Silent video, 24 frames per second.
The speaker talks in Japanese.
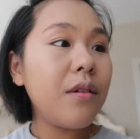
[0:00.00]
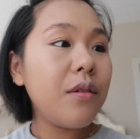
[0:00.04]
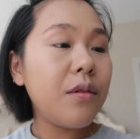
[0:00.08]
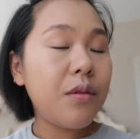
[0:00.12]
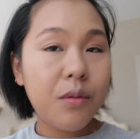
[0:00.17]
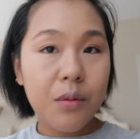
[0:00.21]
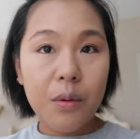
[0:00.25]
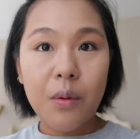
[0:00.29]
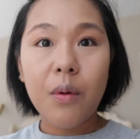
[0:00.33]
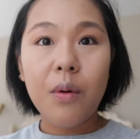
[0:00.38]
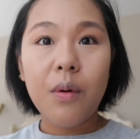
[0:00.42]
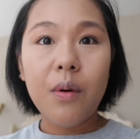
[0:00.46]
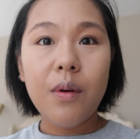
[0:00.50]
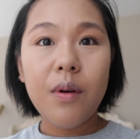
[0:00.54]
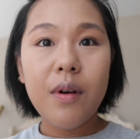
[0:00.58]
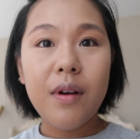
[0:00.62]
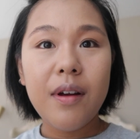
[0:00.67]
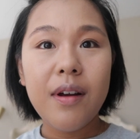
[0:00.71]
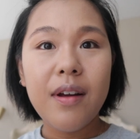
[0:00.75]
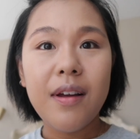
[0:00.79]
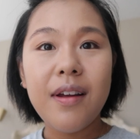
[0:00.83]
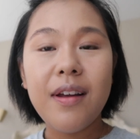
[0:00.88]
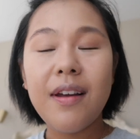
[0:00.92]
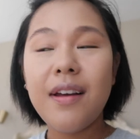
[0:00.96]
そう
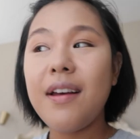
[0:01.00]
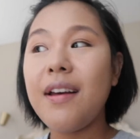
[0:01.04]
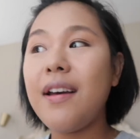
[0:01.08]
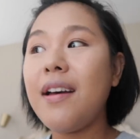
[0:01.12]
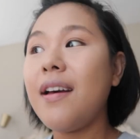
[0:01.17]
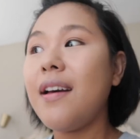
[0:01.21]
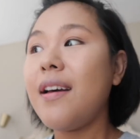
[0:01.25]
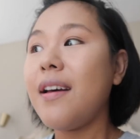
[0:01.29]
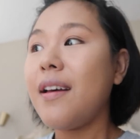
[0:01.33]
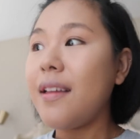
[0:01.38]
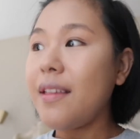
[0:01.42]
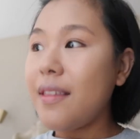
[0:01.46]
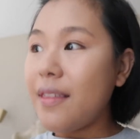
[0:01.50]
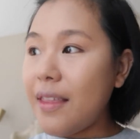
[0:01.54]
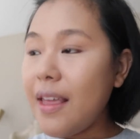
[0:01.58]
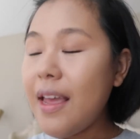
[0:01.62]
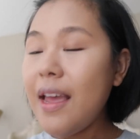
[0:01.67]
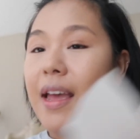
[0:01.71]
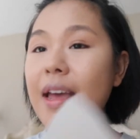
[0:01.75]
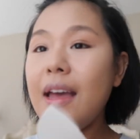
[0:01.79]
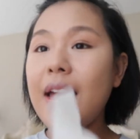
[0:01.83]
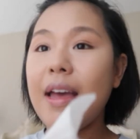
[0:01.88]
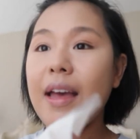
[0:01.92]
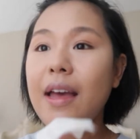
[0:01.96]

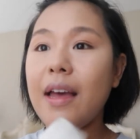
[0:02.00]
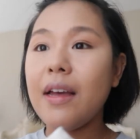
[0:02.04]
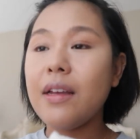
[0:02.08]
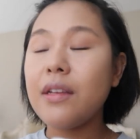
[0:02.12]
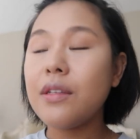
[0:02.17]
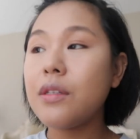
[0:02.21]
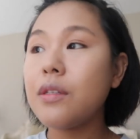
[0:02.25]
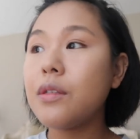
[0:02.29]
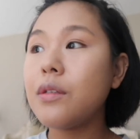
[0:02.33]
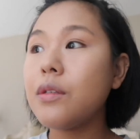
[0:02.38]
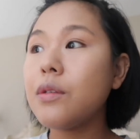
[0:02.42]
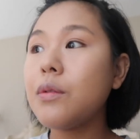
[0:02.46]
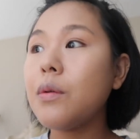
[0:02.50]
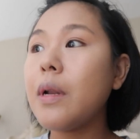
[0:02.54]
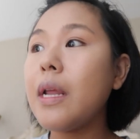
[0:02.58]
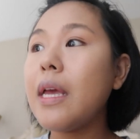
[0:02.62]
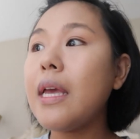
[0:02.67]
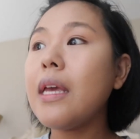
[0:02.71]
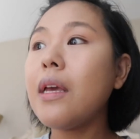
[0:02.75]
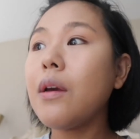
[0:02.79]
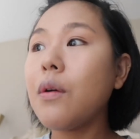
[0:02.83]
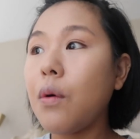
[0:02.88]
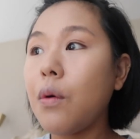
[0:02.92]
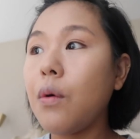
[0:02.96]
でそ
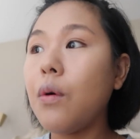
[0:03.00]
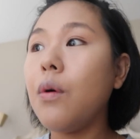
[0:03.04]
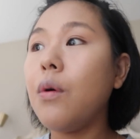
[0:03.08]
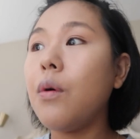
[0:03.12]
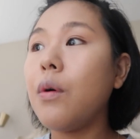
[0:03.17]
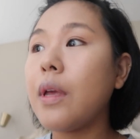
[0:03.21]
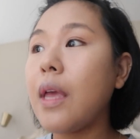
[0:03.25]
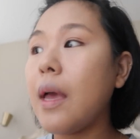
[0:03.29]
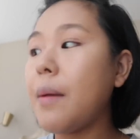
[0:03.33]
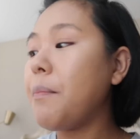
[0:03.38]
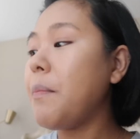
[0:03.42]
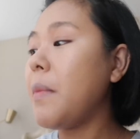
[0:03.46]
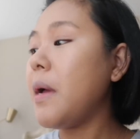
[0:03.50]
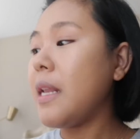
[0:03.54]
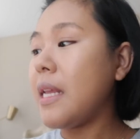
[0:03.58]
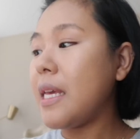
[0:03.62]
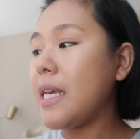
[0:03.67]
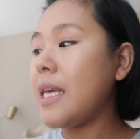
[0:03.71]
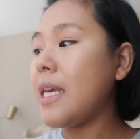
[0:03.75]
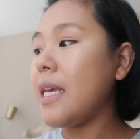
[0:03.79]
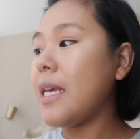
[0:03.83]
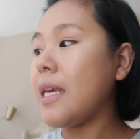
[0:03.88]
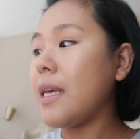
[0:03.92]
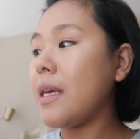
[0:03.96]
れ以降やっぱ
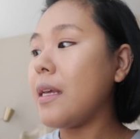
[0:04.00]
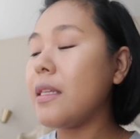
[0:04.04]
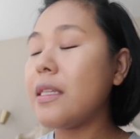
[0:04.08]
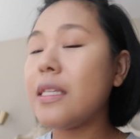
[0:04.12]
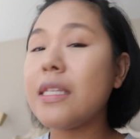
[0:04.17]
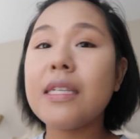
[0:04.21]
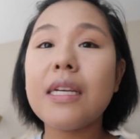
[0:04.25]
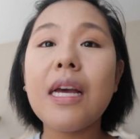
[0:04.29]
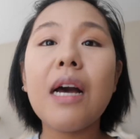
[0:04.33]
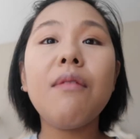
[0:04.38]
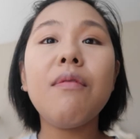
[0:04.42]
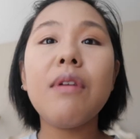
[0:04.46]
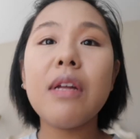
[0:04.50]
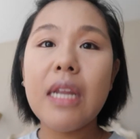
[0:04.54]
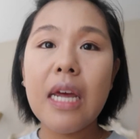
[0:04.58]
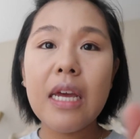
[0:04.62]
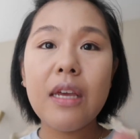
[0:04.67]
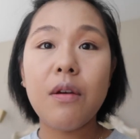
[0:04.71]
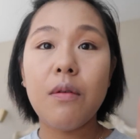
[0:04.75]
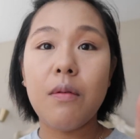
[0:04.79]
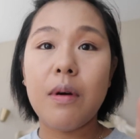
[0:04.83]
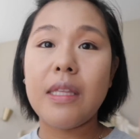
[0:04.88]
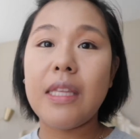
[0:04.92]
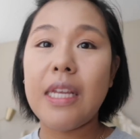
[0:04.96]
り時間はな
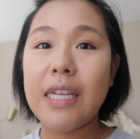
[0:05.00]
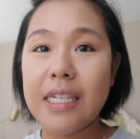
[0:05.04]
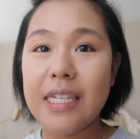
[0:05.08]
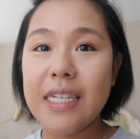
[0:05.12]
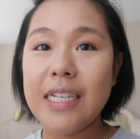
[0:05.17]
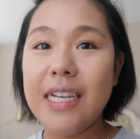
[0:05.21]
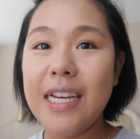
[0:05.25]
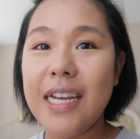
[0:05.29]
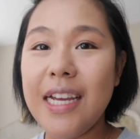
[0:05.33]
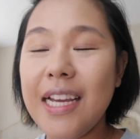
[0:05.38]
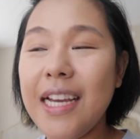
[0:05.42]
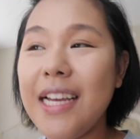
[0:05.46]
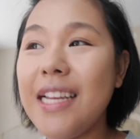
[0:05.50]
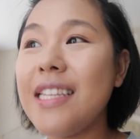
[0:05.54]
いよ私。